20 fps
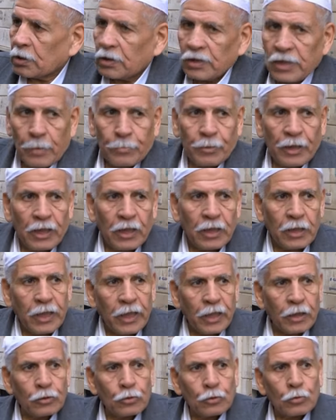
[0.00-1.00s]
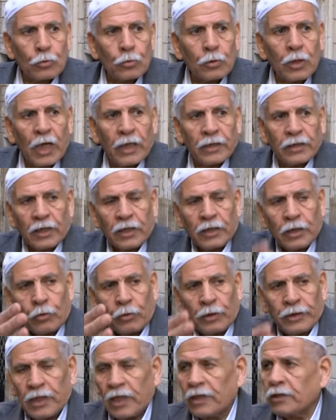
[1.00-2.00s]
كنا بالليل نروح نحن
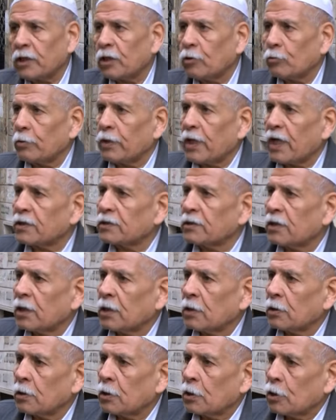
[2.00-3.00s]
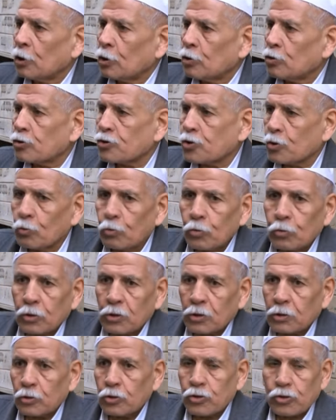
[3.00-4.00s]
وعيالنا وأولادنا
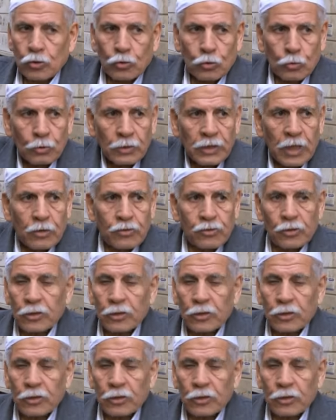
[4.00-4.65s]
نزور يزورونا